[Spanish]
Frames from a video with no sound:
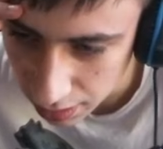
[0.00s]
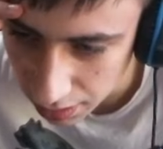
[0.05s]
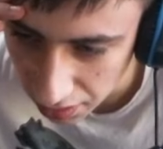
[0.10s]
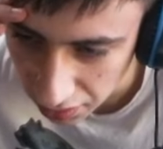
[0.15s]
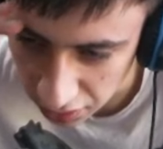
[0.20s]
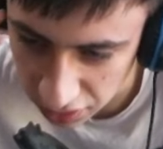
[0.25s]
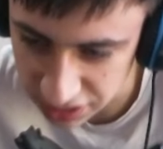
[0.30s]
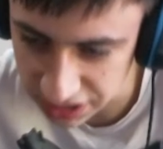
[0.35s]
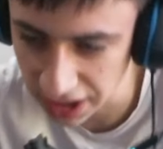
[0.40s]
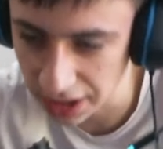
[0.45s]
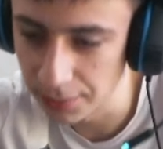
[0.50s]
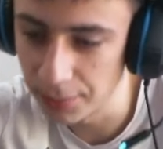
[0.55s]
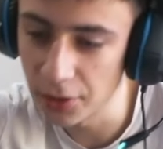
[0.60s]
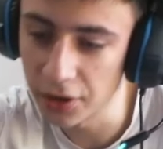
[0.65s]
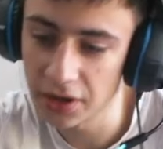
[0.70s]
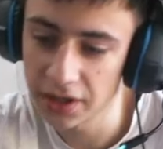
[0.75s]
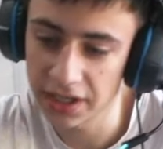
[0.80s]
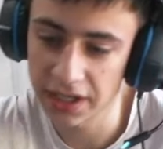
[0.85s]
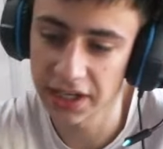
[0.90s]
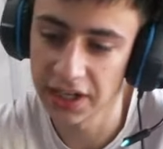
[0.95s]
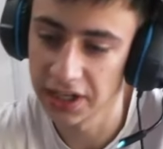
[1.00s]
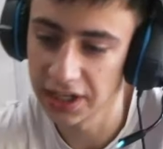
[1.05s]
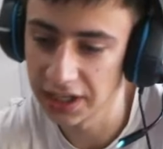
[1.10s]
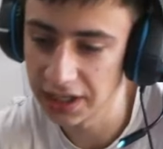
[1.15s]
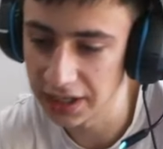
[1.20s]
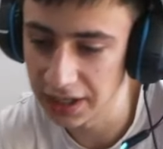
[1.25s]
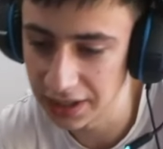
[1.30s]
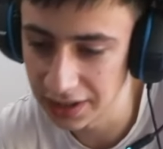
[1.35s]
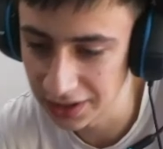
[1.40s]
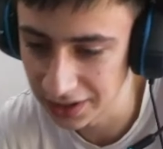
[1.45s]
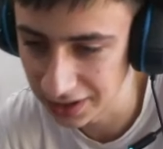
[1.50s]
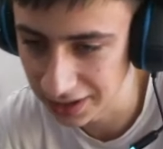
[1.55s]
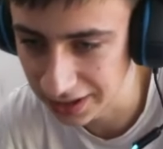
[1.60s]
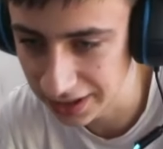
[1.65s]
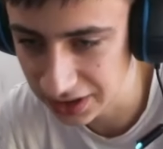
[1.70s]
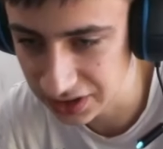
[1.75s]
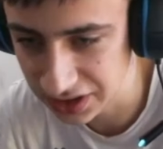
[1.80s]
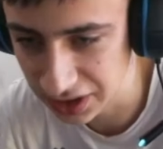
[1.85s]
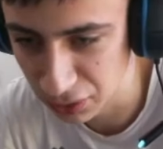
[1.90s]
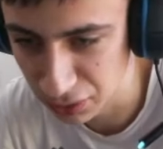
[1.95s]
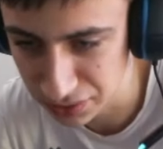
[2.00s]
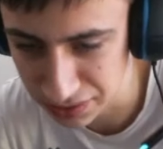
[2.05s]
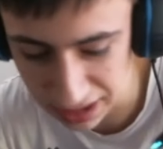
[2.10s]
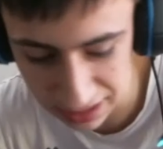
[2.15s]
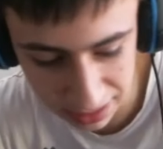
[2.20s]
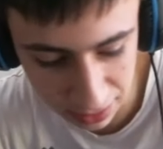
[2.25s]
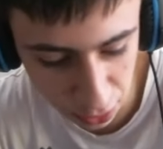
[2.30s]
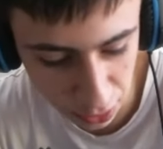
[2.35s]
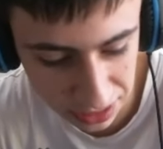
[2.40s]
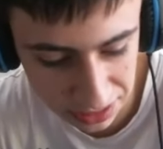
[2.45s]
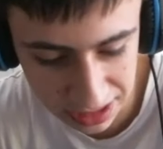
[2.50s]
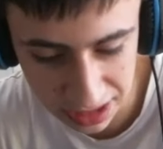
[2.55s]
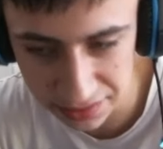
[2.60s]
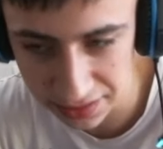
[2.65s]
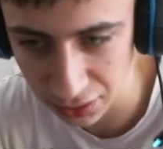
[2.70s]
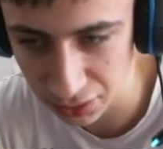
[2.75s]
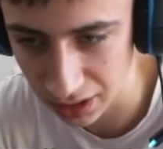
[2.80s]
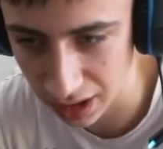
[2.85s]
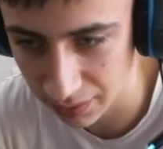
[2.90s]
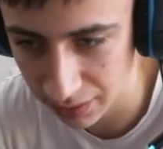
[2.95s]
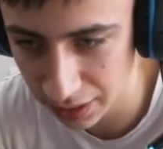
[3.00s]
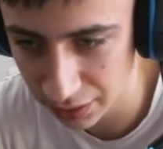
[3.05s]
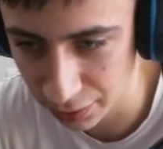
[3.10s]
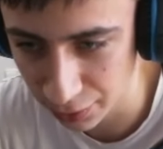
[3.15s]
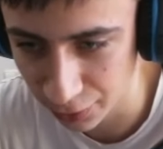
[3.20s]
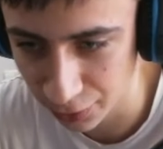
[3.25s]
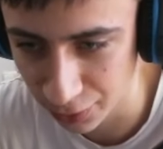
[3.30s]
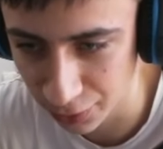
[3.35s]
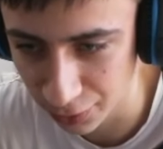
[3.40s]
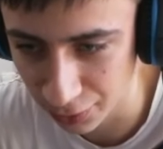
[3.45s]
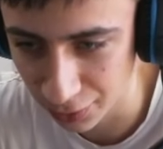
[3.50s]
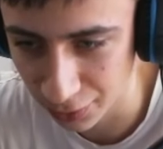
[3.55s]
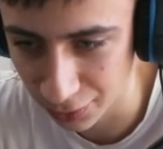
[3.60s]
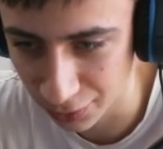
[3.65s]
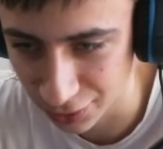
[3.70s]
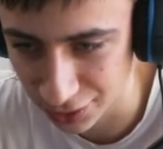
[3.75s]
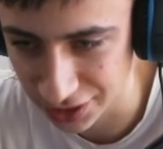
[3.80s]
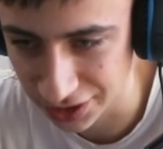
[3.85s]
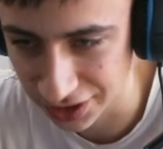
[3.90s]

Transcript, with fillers: No sé, pone que, que si lo, lo intente otra vez o, no sé.